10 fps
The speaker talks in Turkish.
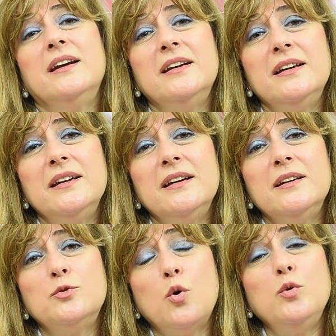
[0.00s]

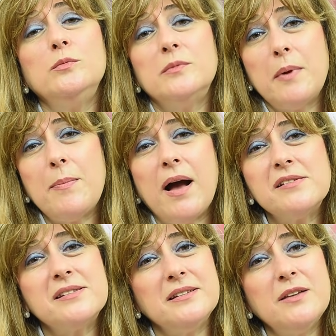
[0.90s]
Ee, doğum
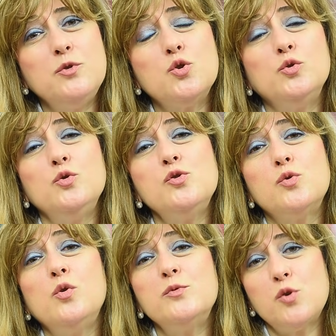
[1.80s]
aslında
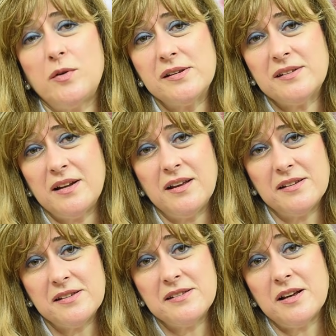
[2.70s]
vücudunuz doğum
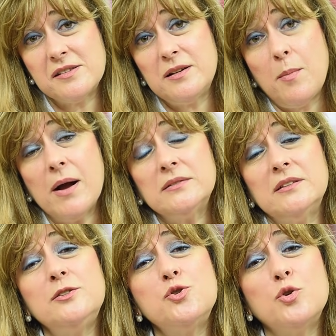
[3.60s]
sonrasına sizi hazırlamaktadır.